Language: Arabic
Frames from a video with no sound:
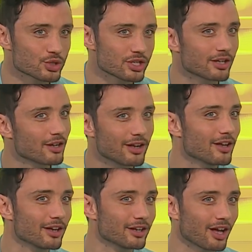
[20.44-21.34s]
لوجيك
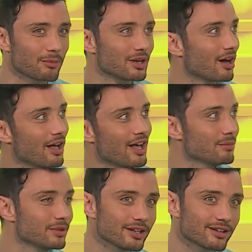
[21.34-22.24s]

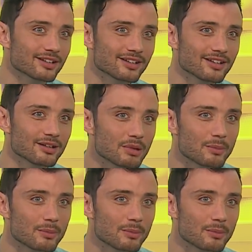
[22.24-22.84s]
نقبلها امير آه،